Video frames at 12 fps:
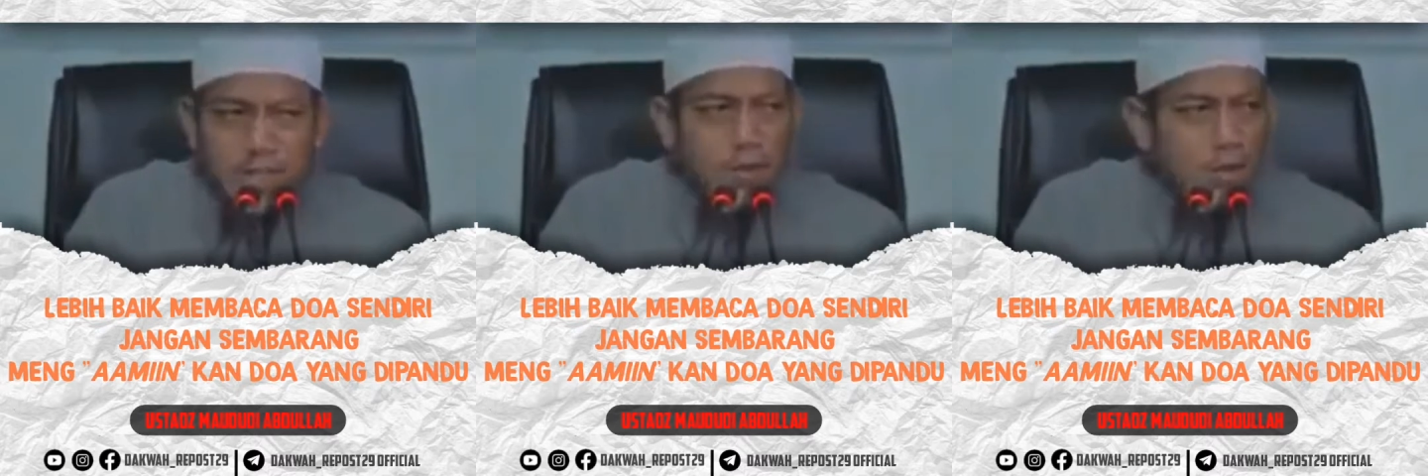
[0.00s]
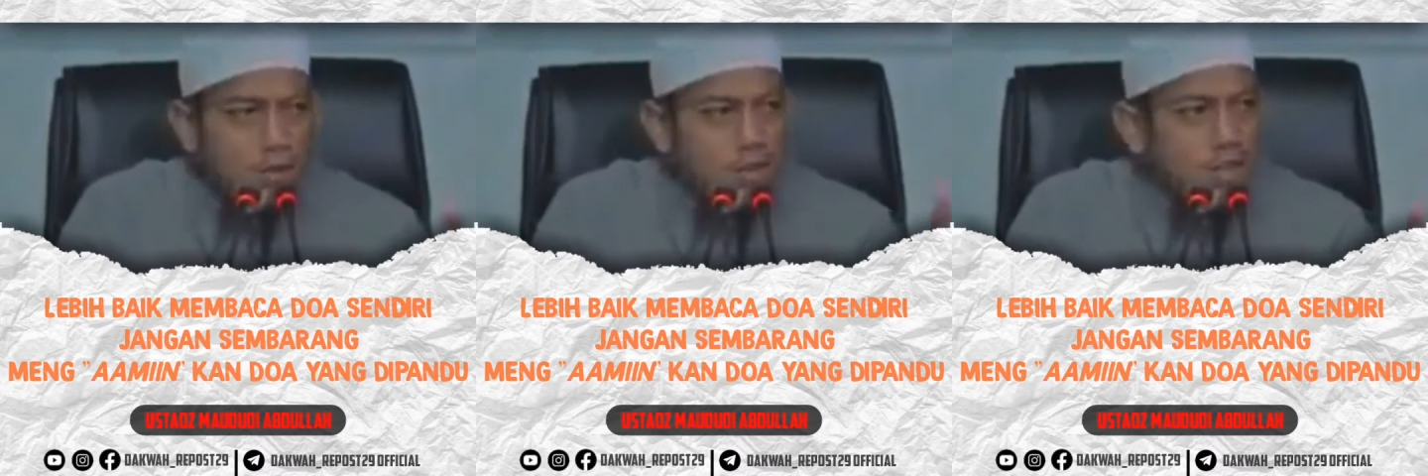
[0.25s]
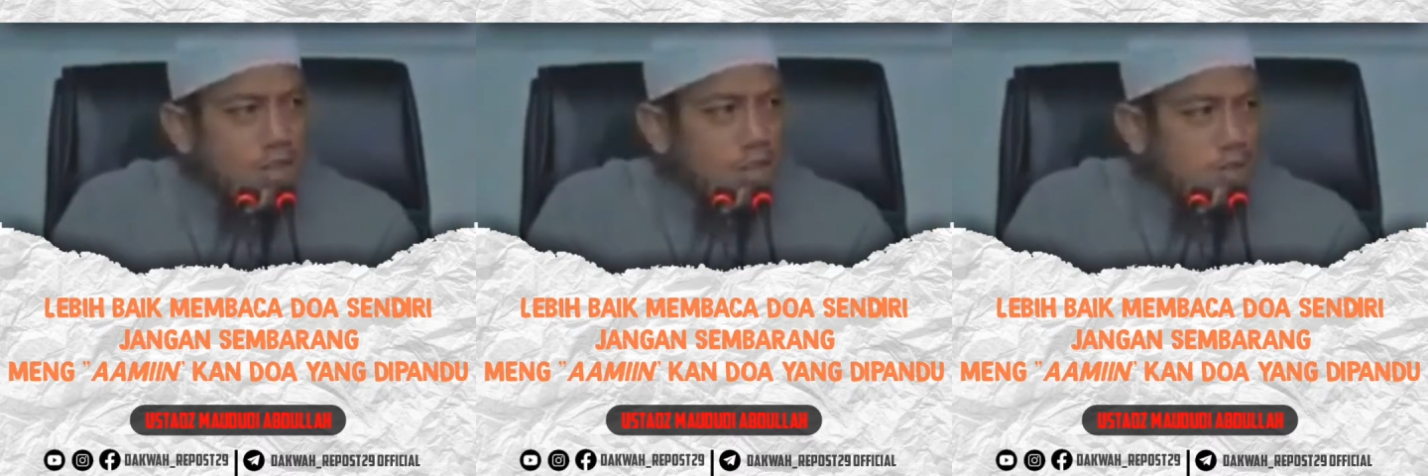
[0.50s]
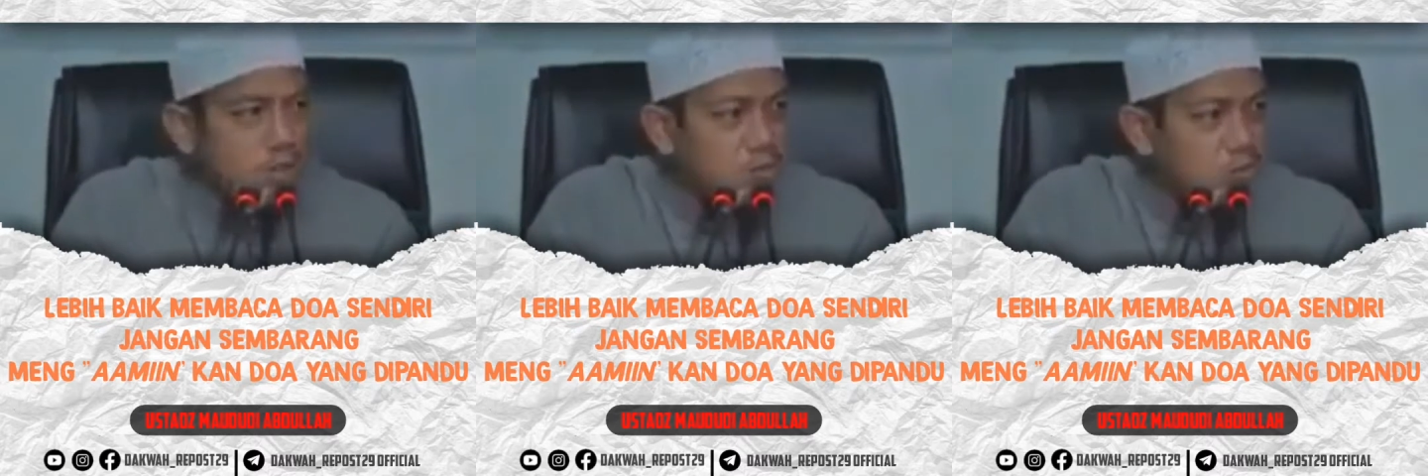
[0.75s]
nggak tahu kalau di
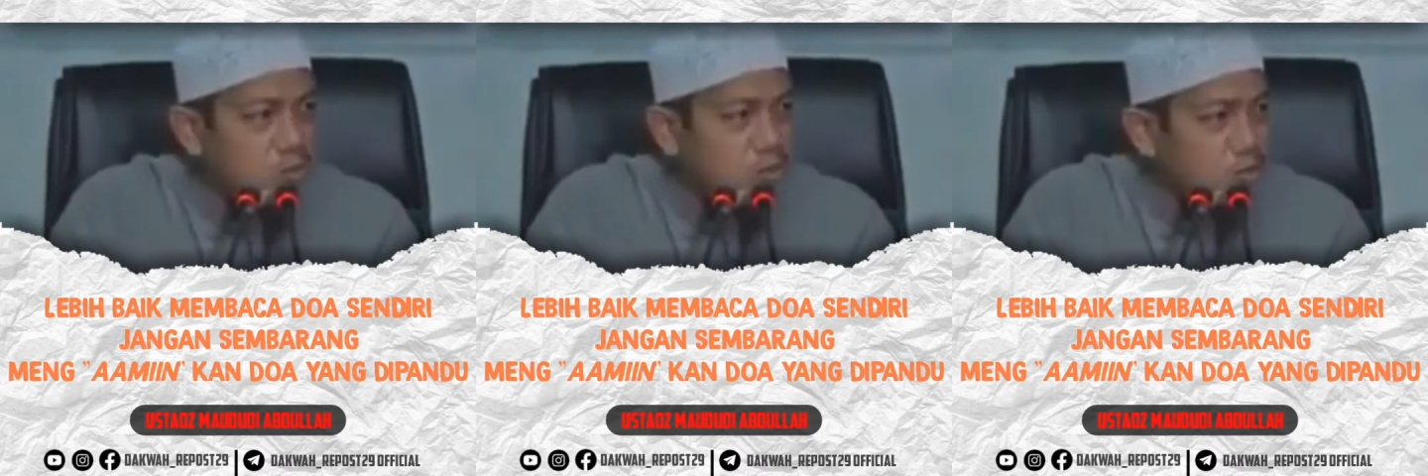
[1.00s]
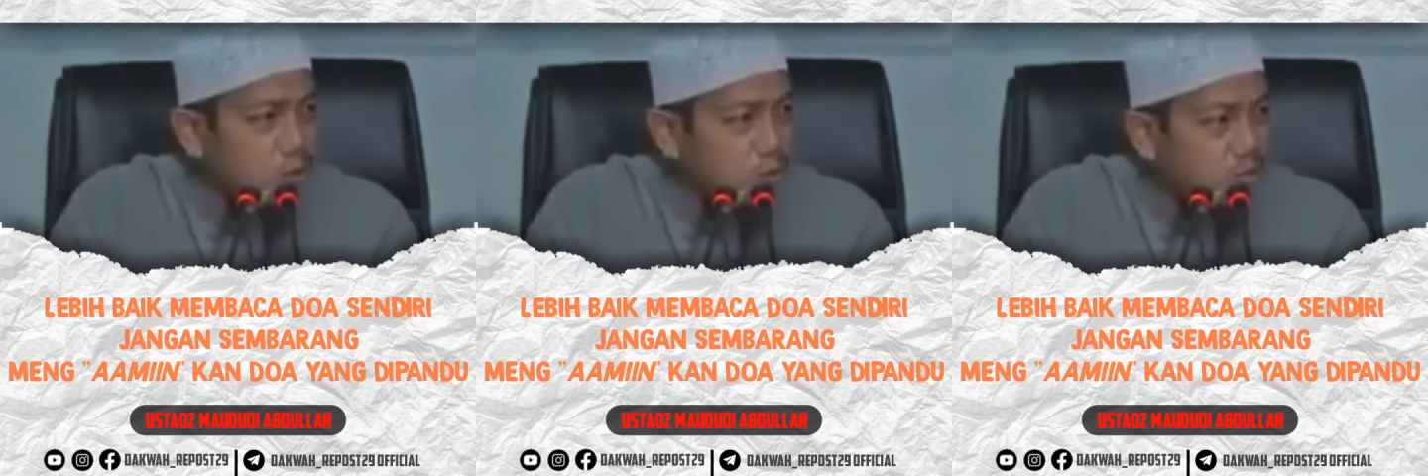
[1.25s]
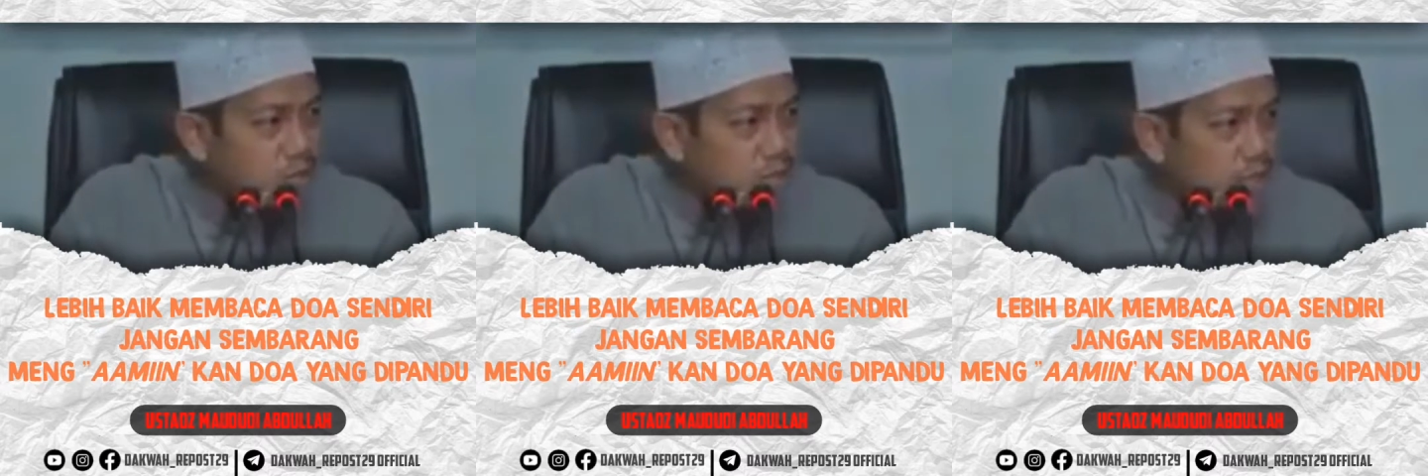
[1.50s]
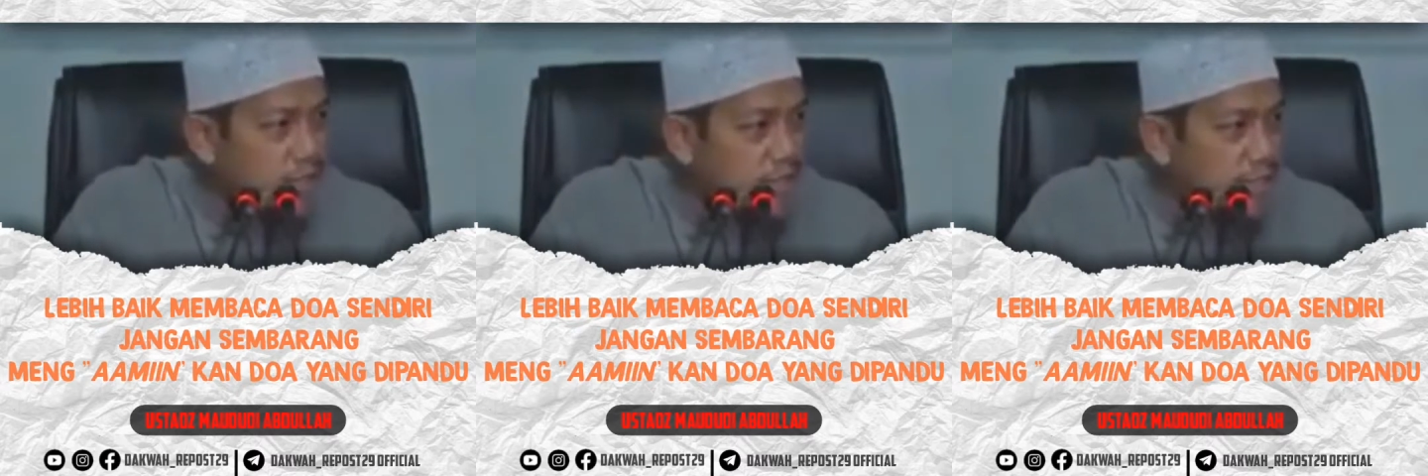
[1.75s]
negeri antum seperti itu apa
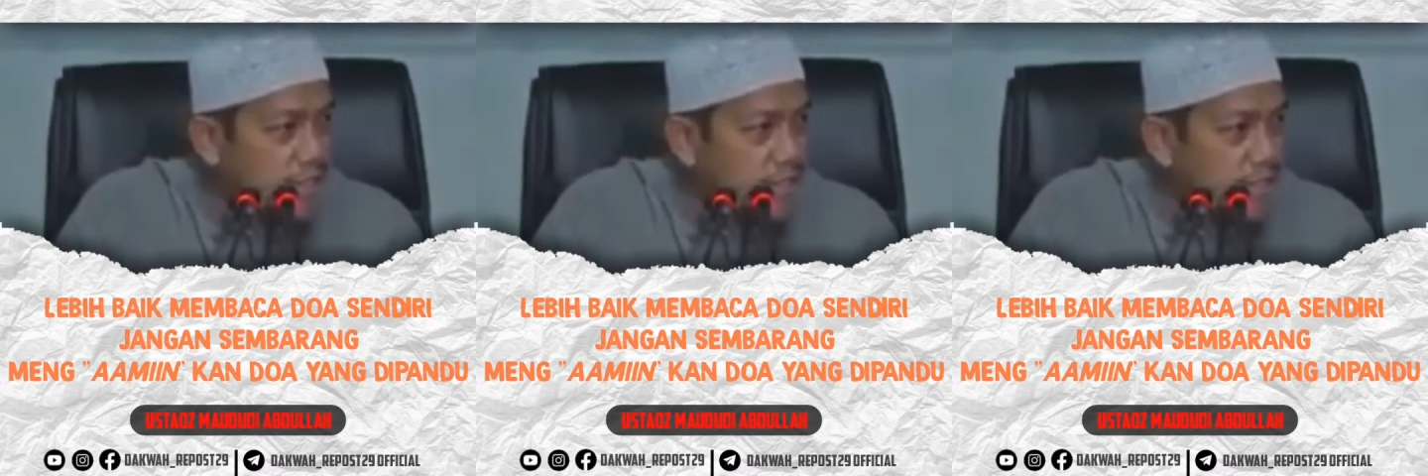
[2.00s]
tidak